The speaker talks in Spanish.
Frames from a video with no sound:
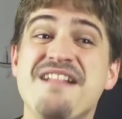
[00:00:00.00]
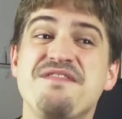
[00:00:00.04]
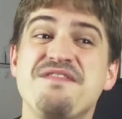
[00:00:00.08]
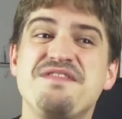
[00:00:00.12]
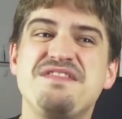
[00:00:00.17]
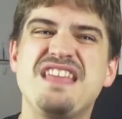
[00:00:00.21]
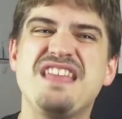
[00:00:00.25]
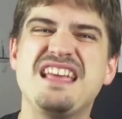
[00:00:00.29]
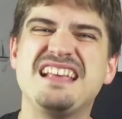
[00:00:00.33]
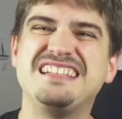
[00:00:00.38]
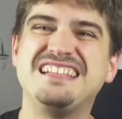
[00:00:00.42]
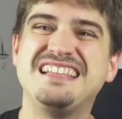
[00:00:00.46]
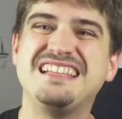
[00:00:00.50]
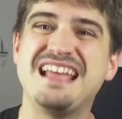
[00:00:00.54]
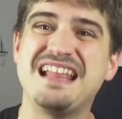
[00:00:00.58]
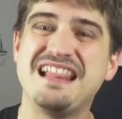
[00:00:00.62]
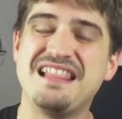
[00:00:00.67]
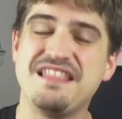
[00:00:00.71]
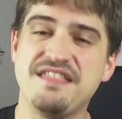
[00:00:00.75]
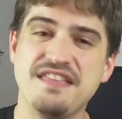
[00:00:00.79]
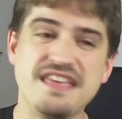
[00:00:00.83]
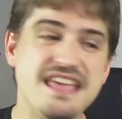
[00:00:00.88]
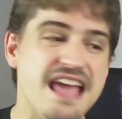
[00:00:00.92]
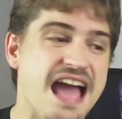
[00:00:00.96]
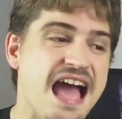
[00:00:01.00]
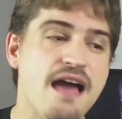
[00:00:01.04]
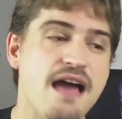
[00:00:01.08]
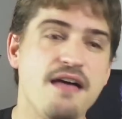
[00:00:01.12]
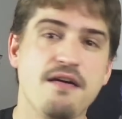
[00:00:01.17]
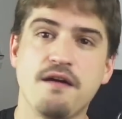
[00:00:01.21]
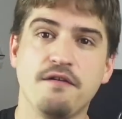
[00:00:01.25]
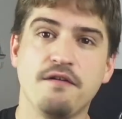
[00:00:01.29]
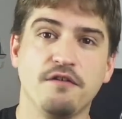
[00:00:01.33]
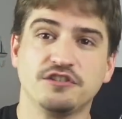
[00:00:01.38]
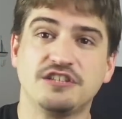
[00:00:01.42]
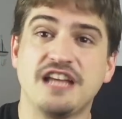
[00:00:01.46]
desde el día,
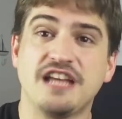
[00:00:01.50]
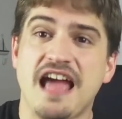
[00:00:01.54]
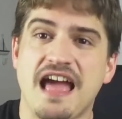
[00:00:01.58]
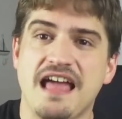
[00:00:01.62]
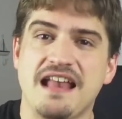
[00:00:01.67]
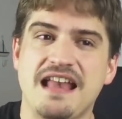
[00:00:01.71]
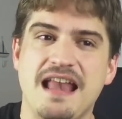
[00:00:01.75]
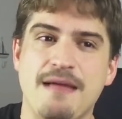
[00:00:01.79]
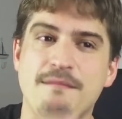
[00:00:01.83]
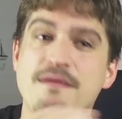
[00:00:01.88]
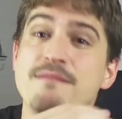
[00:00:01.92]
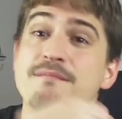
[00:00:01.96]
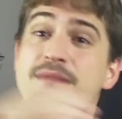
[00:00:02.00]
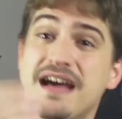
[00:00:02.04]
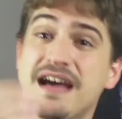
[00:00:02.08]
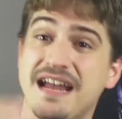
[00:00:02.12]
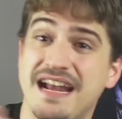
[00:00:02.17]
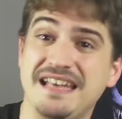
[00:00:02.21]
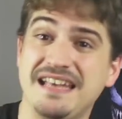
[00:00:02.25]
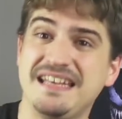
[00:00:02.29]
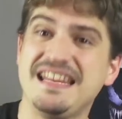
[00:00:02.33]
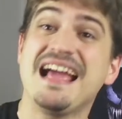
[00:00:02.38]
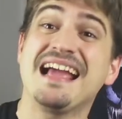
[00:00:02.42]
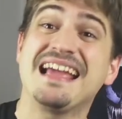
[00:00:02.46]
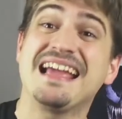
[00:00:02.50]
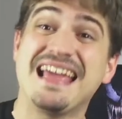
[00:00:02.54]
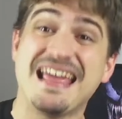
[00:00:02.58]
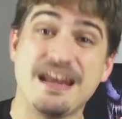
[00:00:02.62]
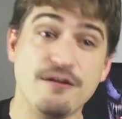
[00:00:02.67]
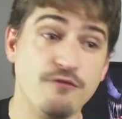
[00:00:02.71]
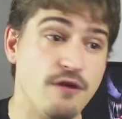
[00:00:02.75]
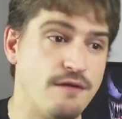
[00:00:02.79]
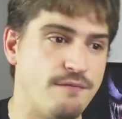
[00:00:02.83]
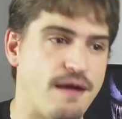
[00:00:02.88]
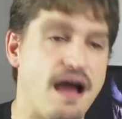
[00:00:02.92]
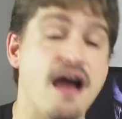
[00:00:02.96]
o sea, la misma garantía que
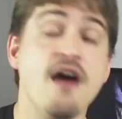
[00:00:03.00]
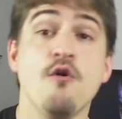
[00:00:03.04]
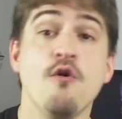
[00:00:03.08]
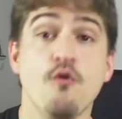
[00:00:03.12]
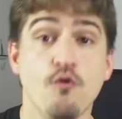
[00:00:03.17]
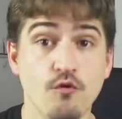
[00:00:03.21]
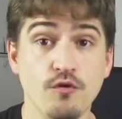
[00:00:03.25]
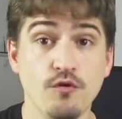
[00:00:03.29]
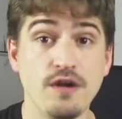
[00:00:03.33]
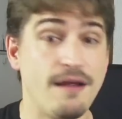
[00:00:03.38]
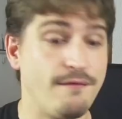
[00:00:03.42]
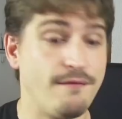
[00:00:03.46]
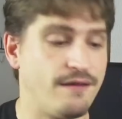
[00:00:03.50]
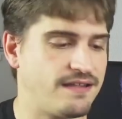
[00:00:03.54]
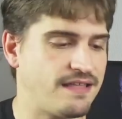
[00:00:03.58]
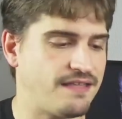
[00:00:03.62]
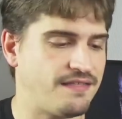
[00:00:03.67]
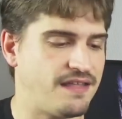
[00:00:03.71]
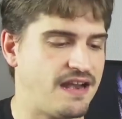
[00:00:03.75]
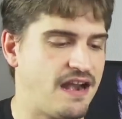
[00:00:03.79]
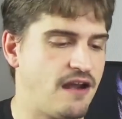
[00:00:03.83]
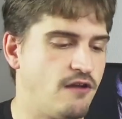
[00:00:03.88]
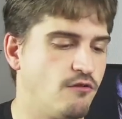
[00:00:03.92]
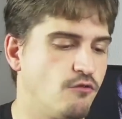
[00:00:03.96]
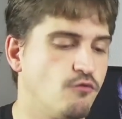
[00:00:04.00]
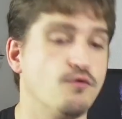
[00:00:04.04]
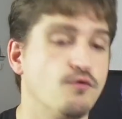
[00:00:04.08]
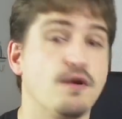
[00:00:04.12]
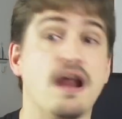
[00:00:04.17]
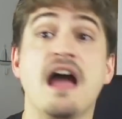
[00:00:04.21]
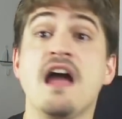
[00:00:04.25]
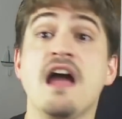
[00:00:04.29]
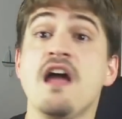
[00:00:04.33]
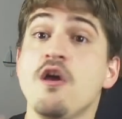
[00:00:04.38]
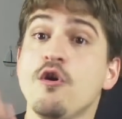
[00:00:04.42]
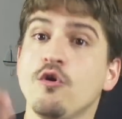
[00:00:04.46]
nueva una verdadera
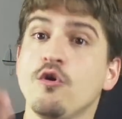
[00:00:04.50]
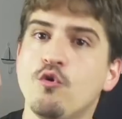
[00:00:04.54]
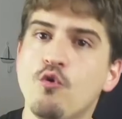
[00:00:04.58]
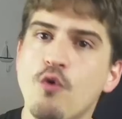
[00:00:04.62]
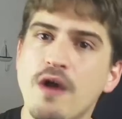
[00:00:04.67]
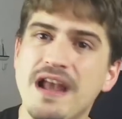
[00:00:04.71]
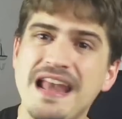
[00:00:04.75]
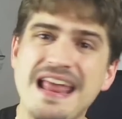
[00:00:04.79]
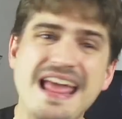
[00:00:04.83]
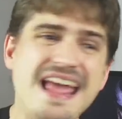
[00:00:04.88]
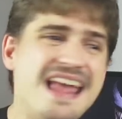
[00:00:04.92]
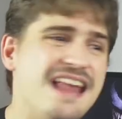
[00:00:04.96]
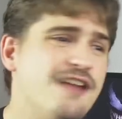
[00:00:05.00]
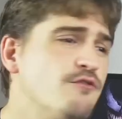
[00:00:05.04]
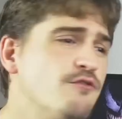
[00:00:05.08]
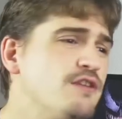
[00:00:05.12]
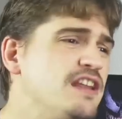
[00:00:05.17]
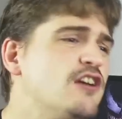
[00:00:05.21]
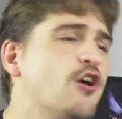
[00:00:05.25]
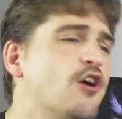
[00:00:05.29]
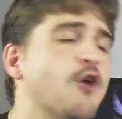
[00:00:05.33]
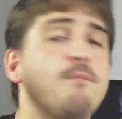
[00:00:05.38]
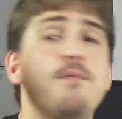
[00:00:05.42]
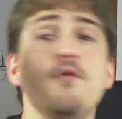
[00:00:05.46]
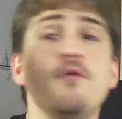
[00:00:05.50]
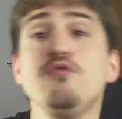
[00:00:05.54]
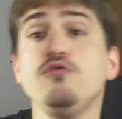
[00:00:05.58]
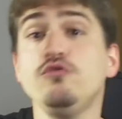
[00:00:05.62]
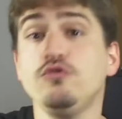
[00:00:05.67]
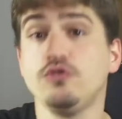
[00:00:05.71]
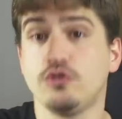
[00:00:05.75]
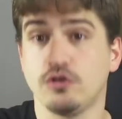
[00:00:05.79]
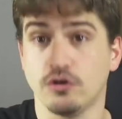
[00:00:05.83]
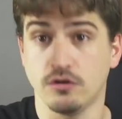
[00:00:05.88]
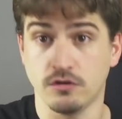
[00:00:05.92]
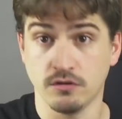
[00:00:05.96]
locura. ¿Cuál es el único
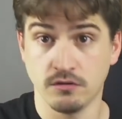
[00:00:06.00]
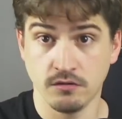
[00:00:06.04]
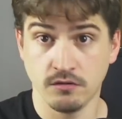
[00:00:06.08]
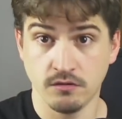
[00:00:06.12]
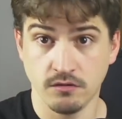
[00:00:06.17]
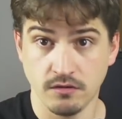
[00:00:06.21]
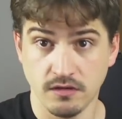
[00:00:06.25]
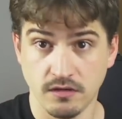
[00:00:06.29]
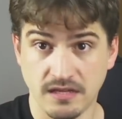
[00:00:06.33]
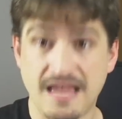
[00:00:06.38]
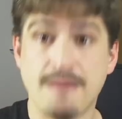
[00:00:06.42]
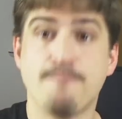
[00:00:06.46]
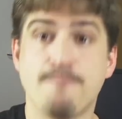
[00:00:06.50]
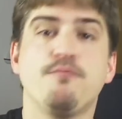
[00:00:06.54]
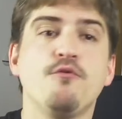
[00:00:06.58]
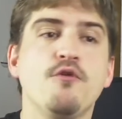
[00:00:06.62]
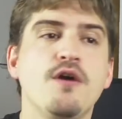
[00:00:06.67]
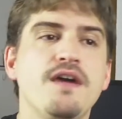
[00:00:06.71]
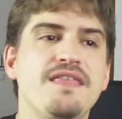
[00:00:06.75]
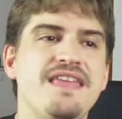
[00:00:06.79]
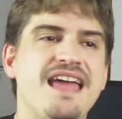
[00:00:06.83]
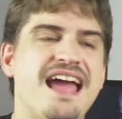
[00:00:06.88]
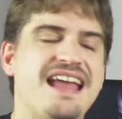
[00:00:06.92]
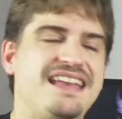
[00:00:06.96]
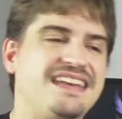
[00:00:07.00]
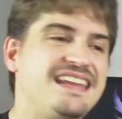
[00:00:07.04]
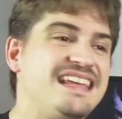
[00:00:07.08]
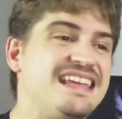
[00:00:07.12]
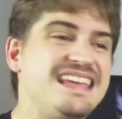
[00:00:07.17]
punto que puede a ti